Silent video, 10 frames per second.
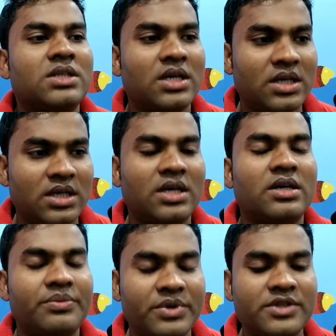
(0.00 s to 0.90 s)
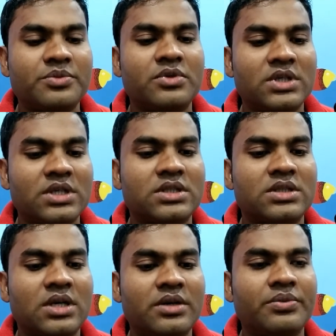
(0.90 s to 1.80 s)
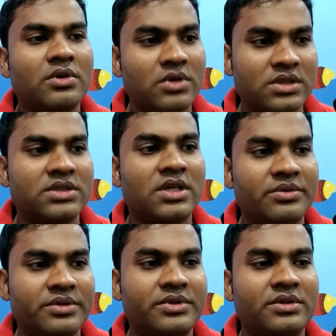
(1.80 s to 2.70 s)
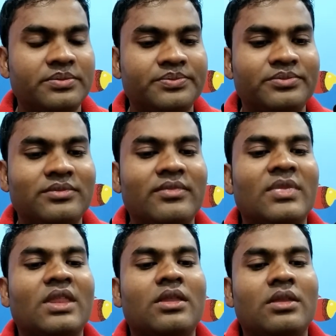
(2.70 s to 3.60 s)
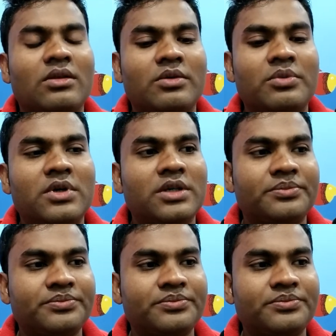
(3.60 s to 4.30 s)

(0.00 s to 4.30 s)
স্যারের হ্যাঁ ফেসবুকে স্যারের ফলোয়ার ছিলাম আমি আচ্ছা স্যার বলতে